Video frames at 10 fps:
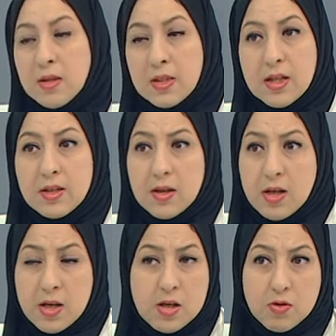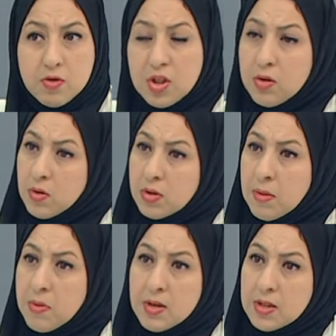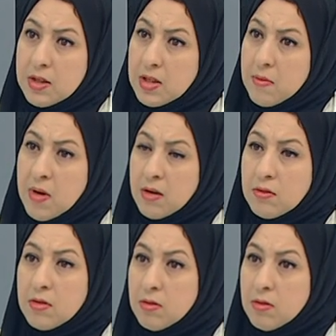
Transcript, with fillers: ستادير آه، ليزونجين تعتبر ستادير مرض